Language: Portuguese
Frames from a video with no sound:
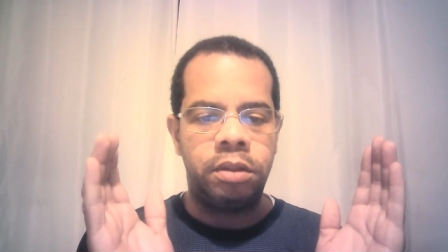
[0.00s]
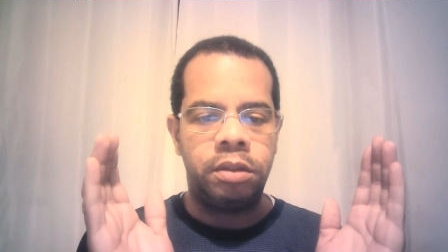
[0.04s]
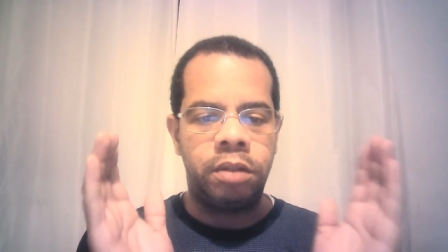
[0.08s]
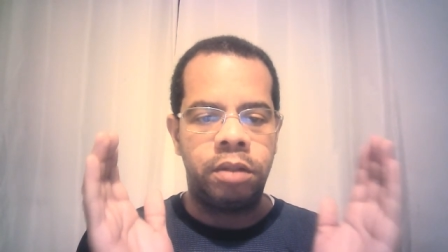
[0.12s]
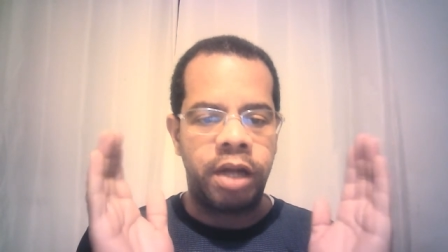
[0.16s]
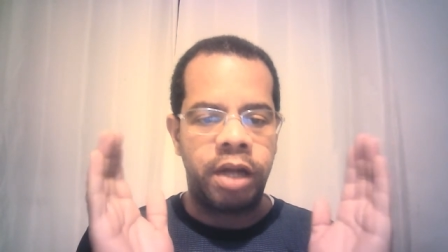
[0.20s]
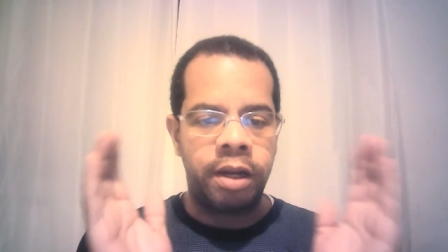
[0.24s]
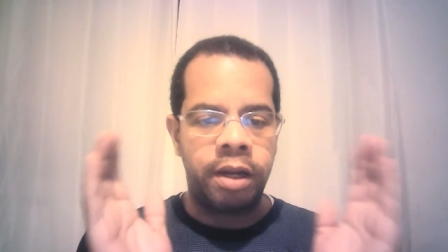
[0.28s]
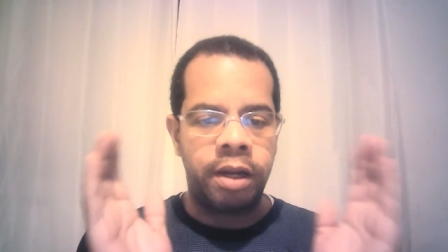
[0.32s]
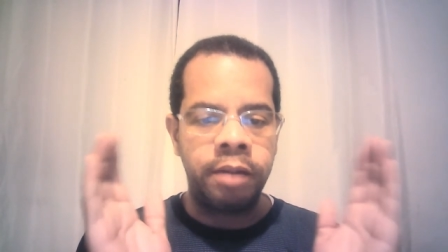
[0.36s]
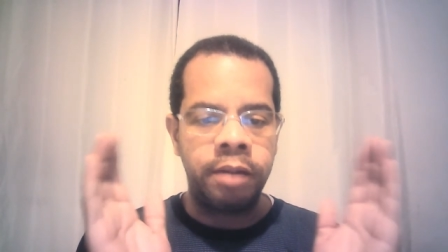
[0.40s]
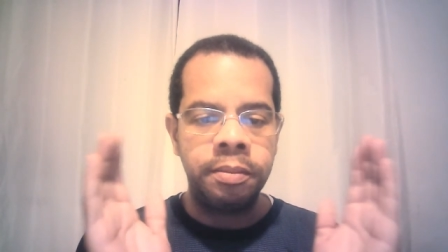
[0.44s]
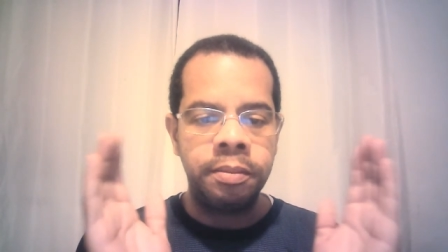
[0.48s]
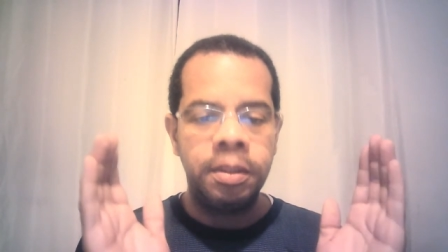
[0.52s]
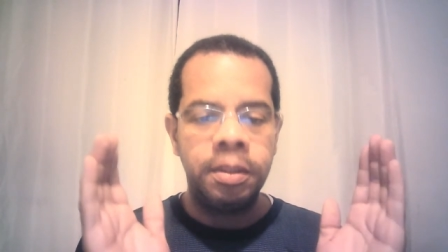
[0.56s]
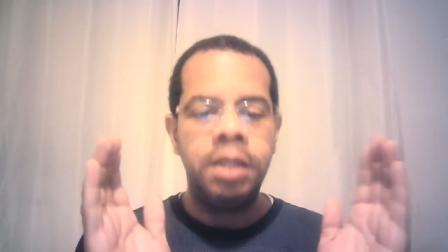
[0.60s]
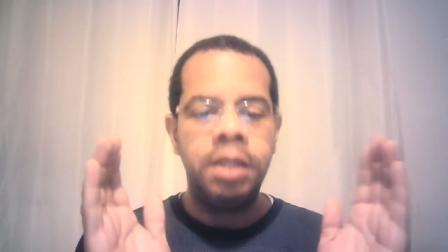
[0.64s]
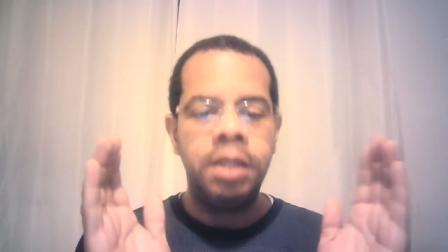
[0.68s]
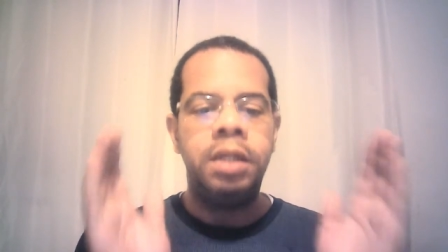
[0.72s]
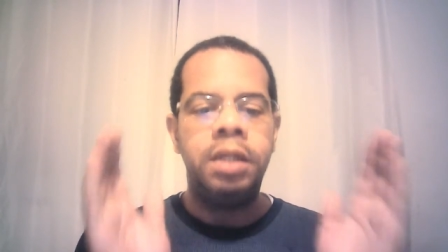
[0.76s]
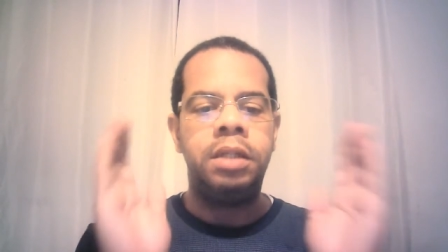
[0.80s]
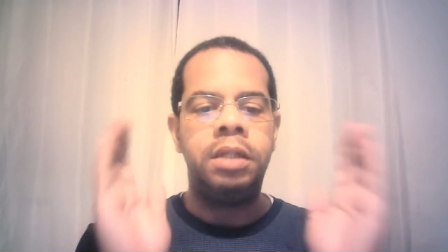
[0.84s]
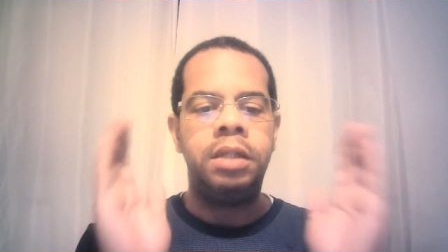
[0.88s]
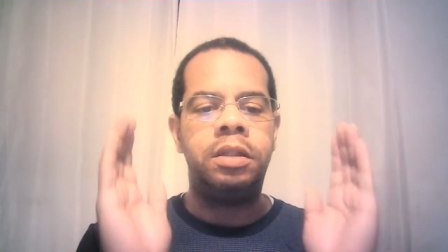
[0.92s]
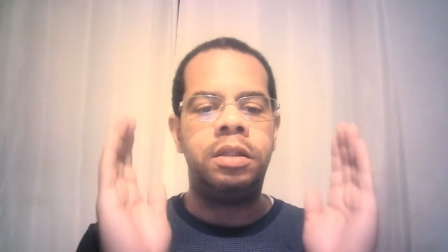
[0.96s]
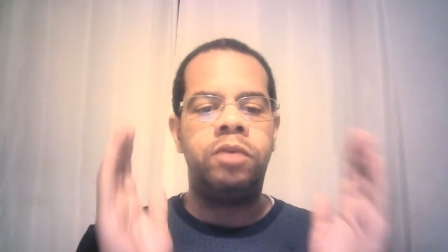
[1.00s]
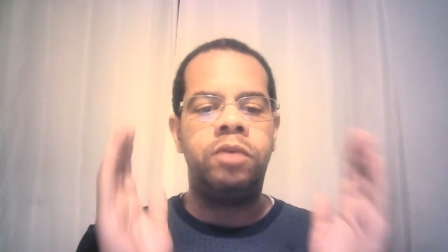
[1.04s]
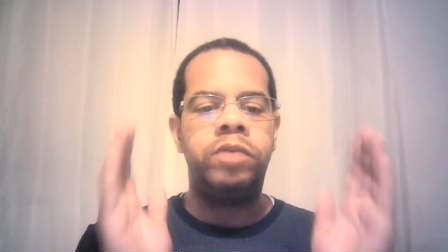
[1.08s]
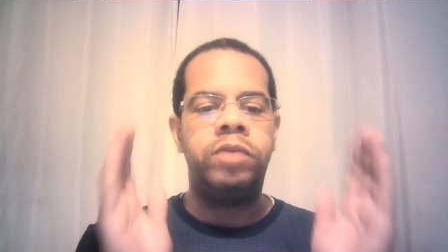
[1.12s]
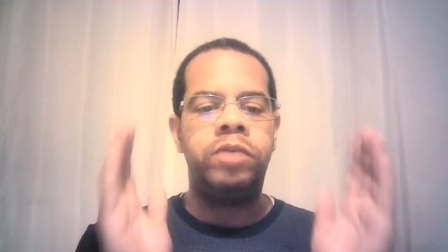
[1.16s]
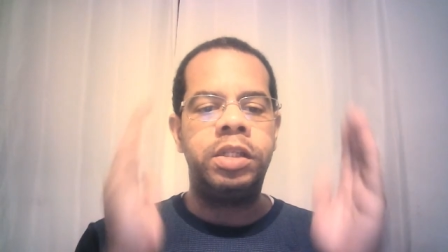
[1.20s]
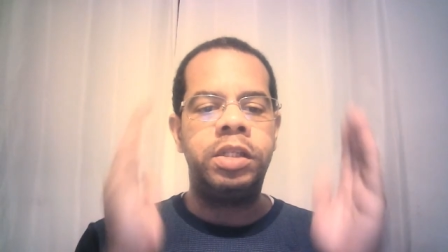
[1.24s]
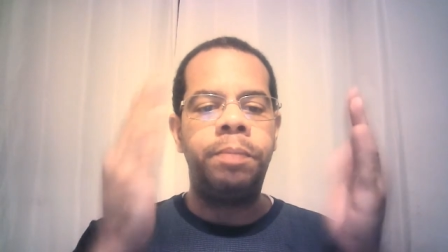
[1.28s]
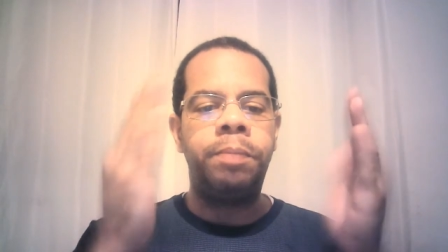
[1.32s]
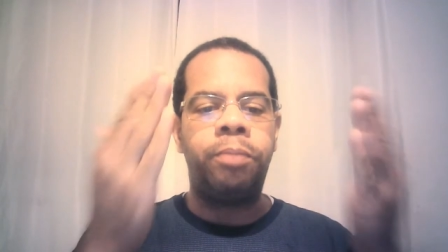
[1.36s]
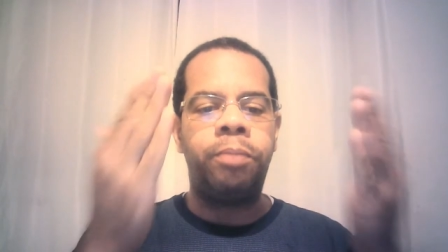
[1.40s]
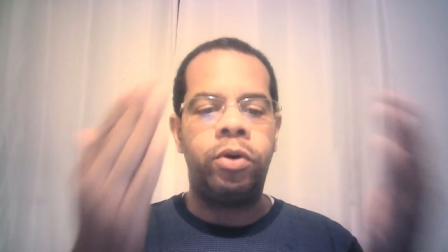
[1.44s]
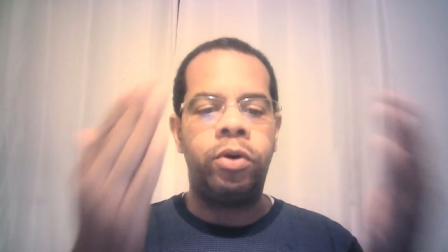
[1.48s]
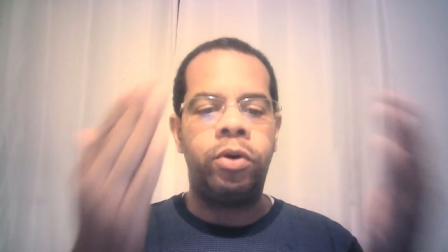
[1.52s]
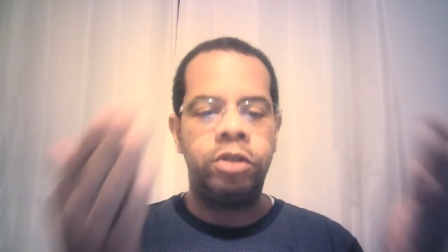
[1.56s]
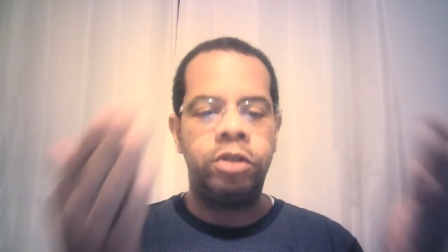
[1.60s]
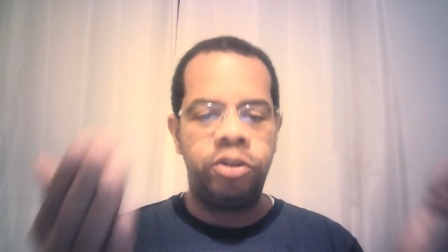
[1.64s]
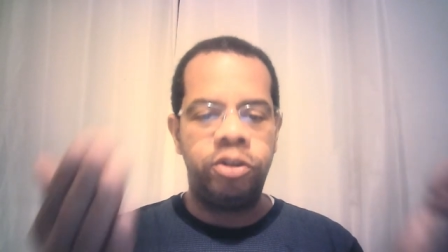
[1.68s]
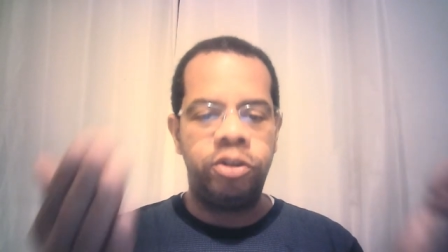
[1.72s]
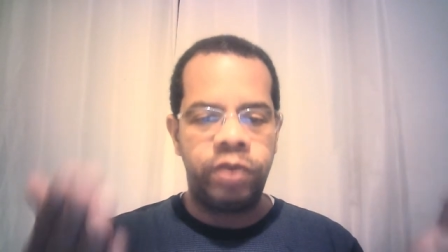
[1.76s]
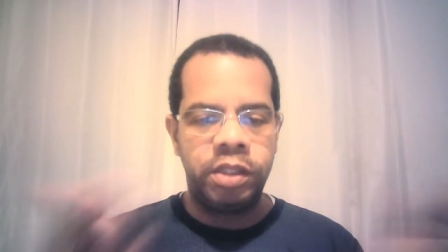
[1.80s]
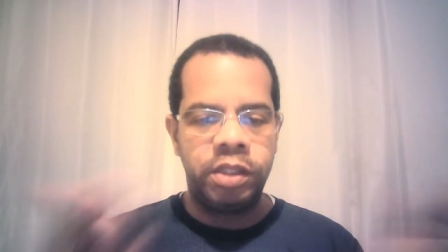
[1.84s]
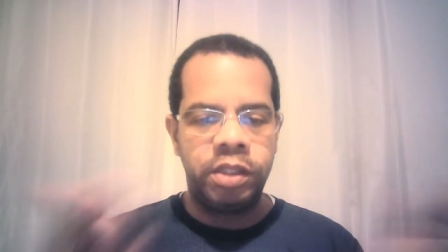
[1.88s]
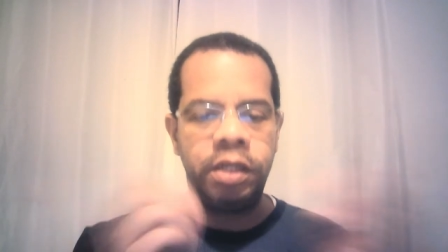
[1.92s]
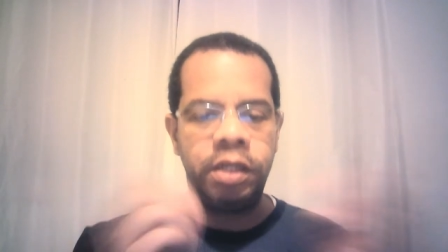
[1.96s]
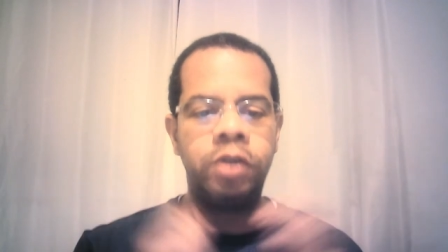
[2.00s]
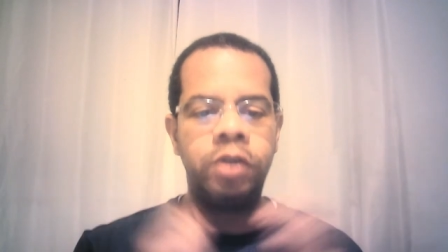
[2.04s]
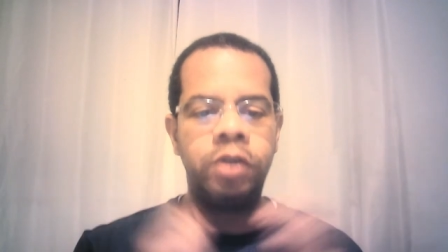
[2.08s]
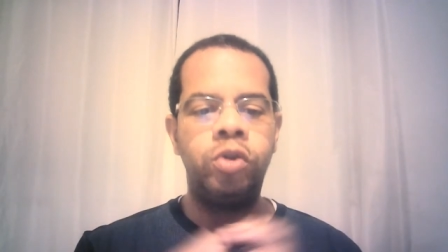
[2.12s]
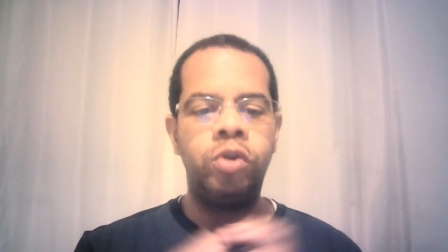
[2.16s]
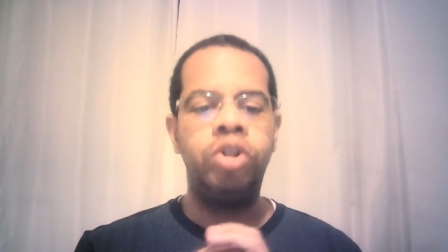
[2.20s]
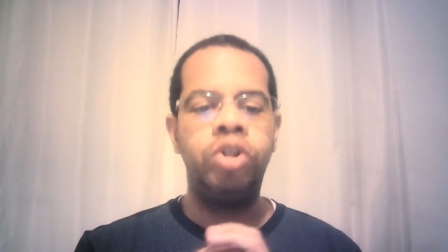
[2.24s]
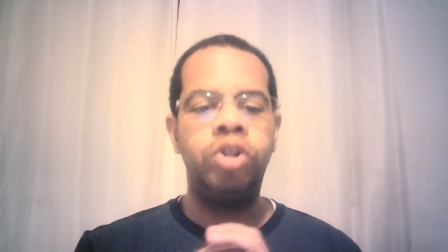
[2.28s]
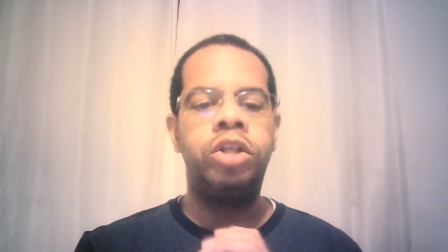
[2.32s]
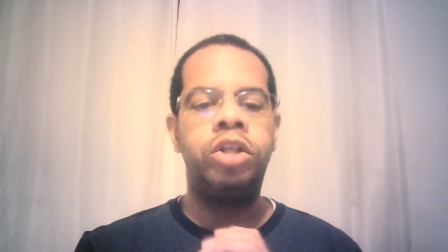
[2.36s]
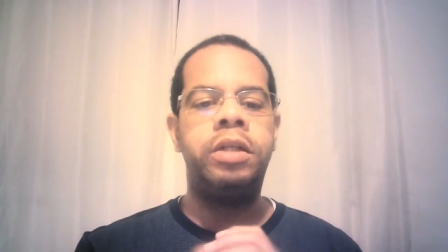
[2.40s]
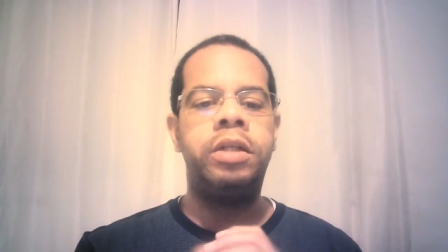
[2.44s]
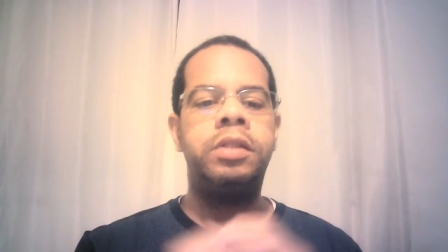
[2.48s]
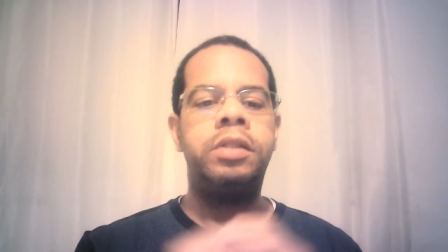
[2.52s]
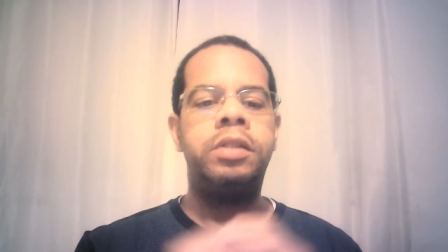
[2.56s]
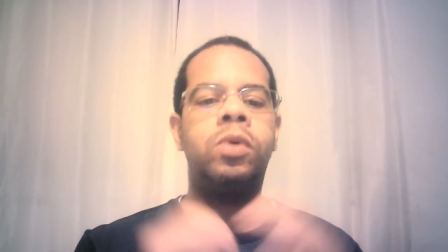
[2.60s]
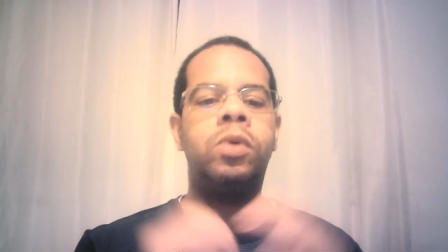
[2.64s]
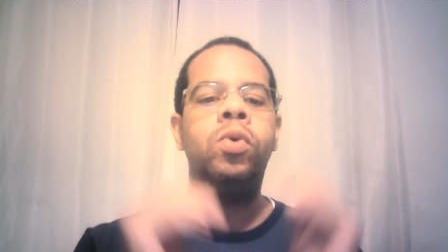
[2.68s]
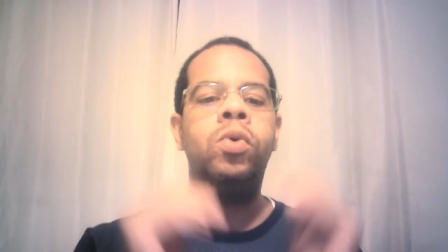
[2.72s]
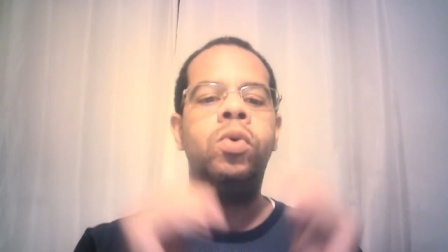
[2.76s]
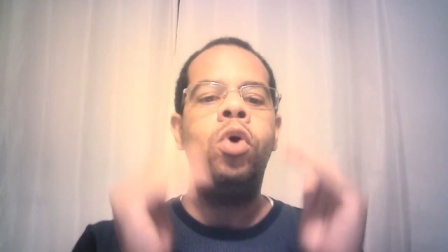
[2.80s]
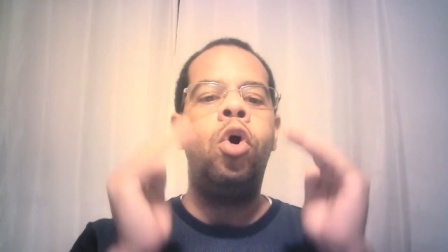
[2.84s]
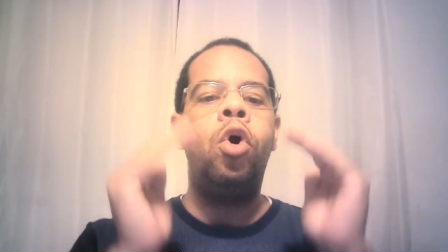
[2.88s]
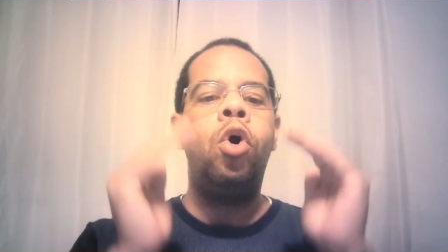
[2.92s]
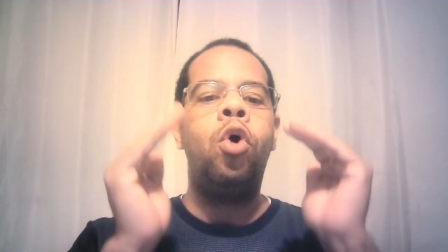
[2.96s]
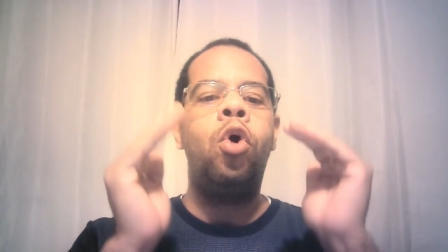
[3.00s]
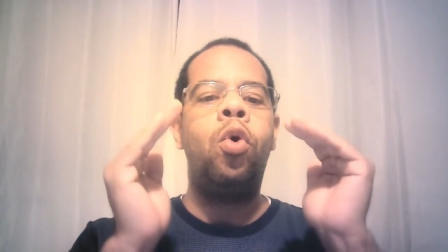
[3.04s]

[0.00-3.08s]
Tá? Então você pode fazer a sua inscrição